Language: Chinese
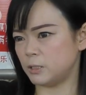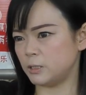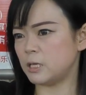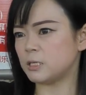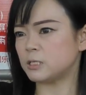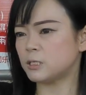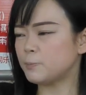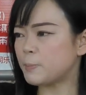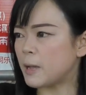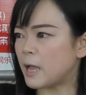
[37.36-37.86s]
也
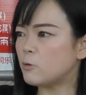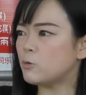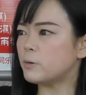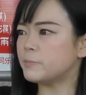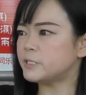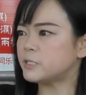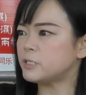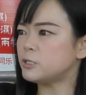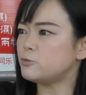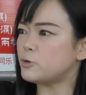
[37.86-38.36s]
是派我
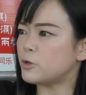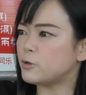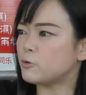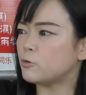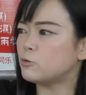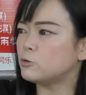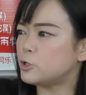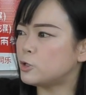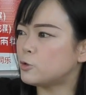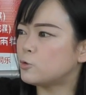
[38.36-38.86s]
们自己员
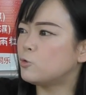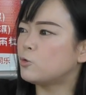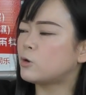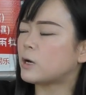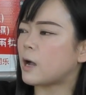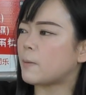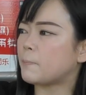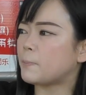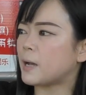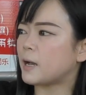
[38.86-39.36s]
工去顾
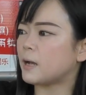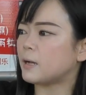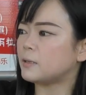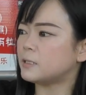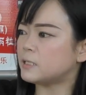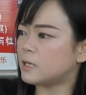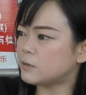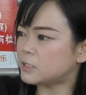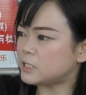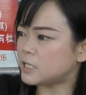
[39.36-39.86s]
家吧，
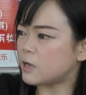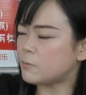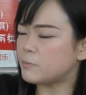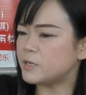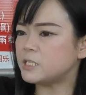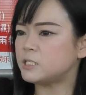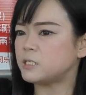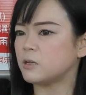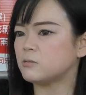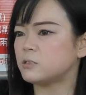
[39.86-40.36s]
要家门
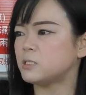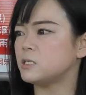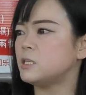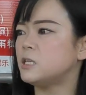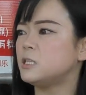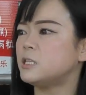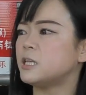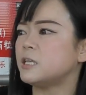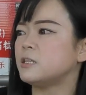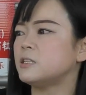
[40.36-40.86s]
小心
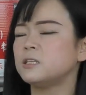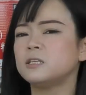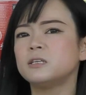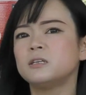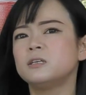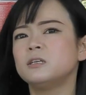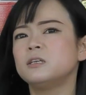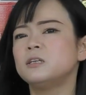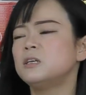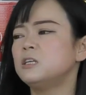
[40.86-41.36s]
一点。
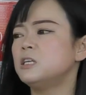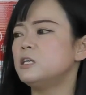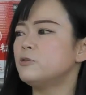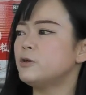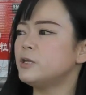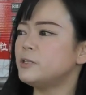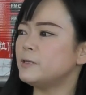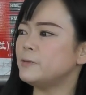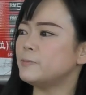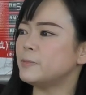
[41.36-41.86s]
因
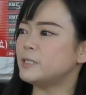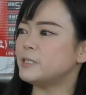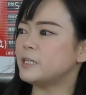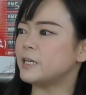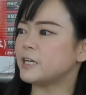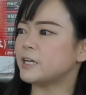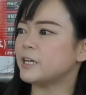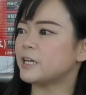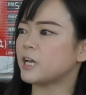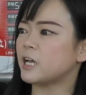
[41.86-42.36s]
为你们也
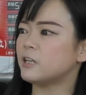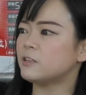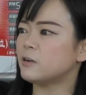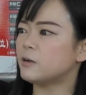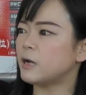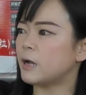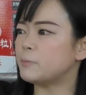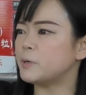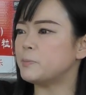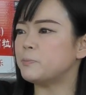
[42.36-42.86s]
可以看
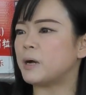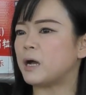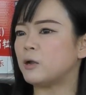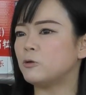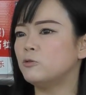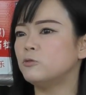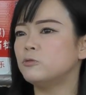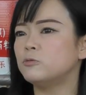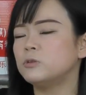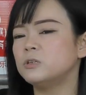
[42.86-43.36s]
到他们马
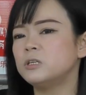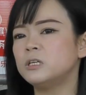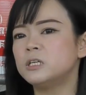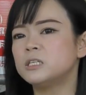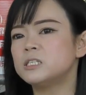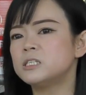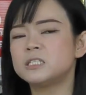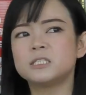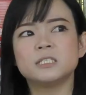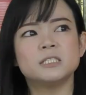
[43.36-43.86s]
路，
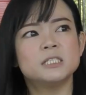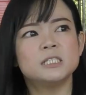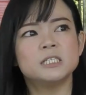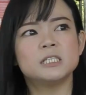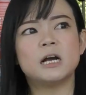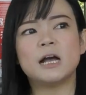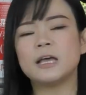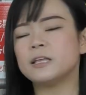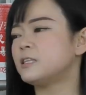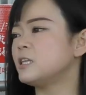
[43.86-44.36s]

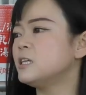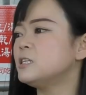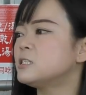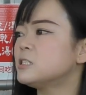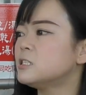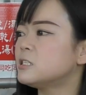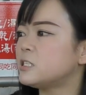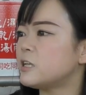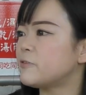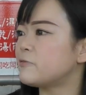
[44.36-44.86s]
一定是
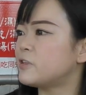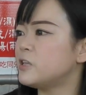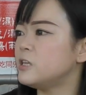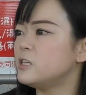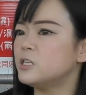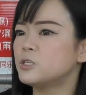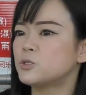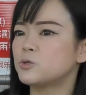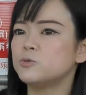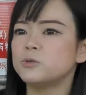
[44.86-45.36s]
Safety
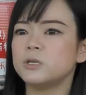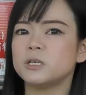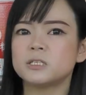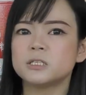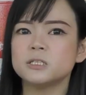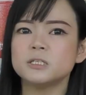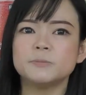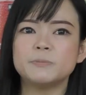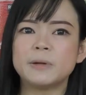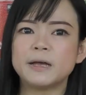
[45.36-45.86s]
因素也
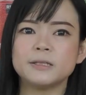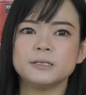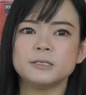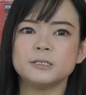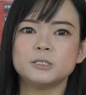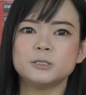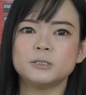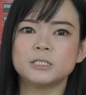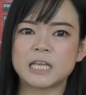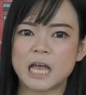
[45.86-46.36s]
是蛮
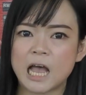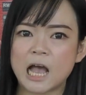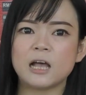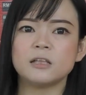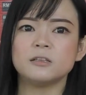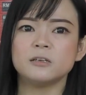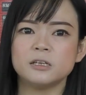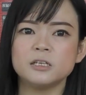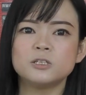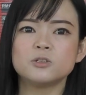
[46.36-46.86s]

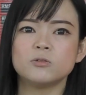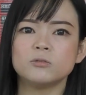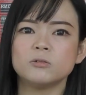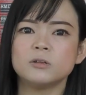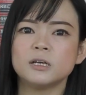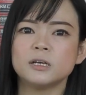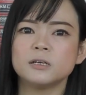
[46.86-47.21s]
差的一种。